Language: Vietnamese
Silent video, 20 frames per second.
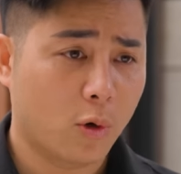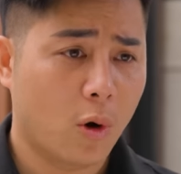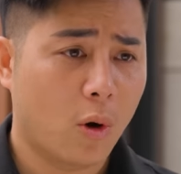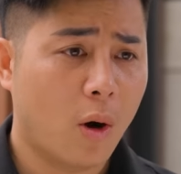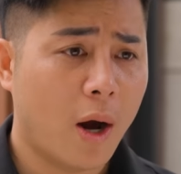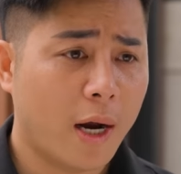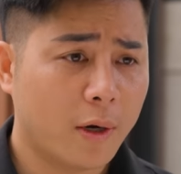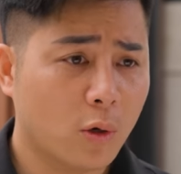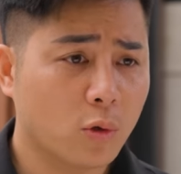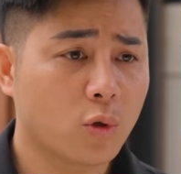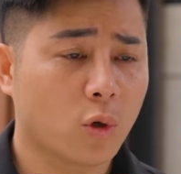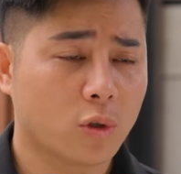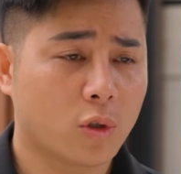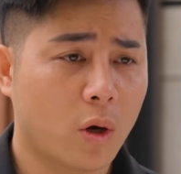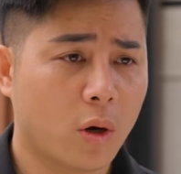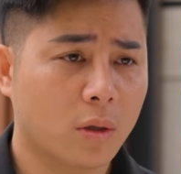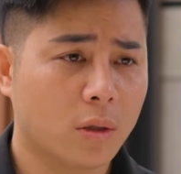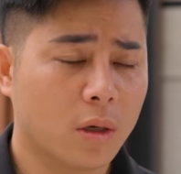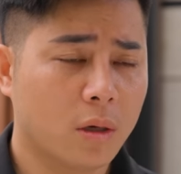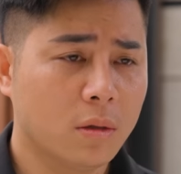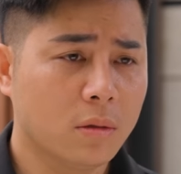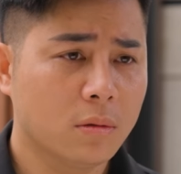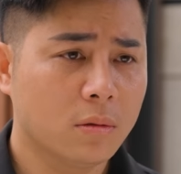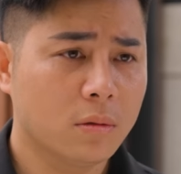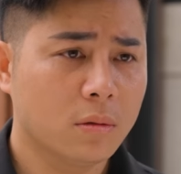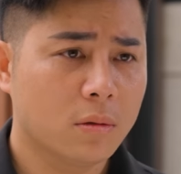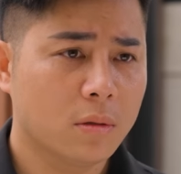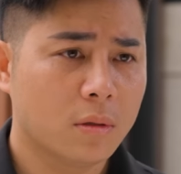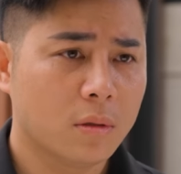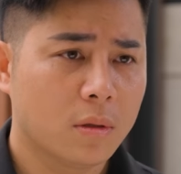có hai nốt ruồi son nữa
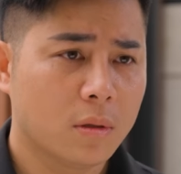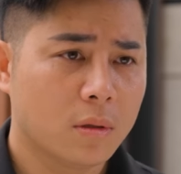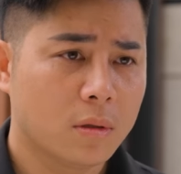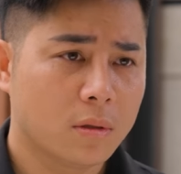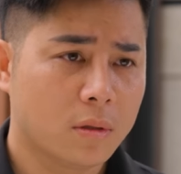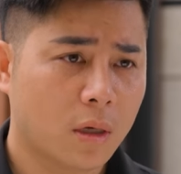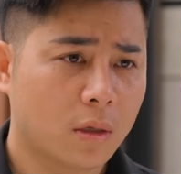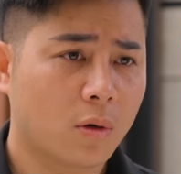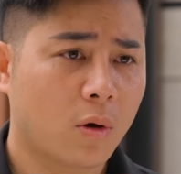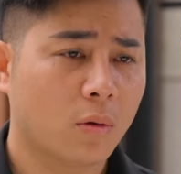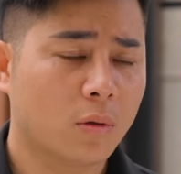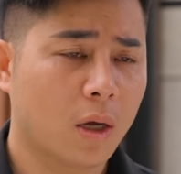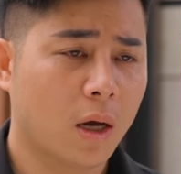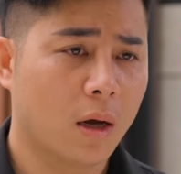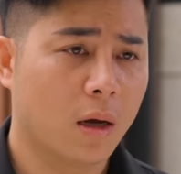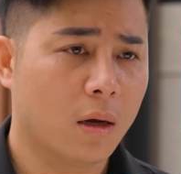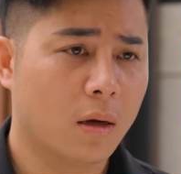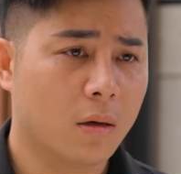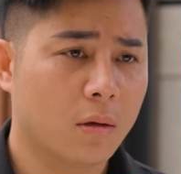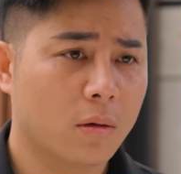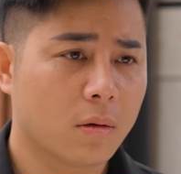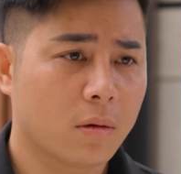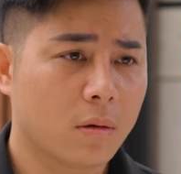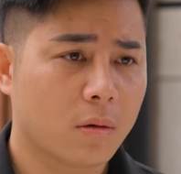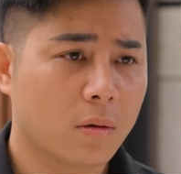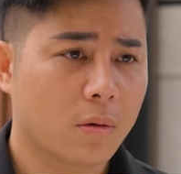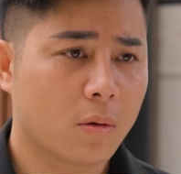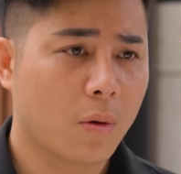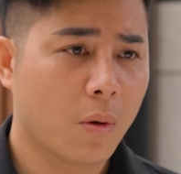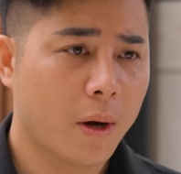Rất có thể
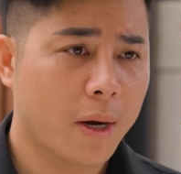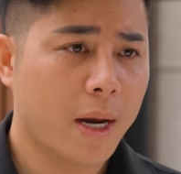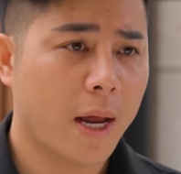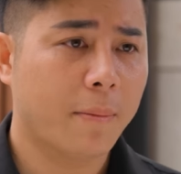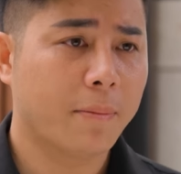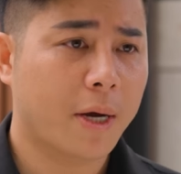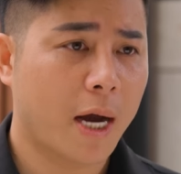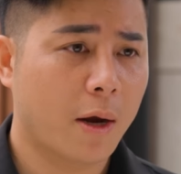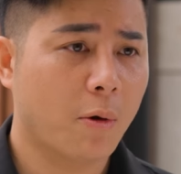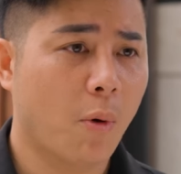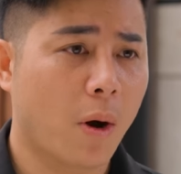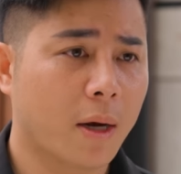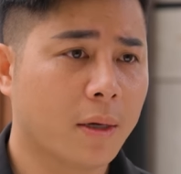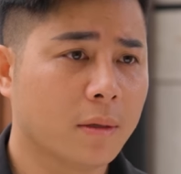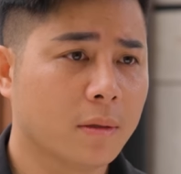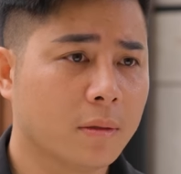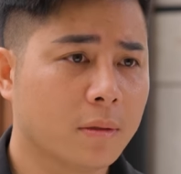cô ấy là em gái của anh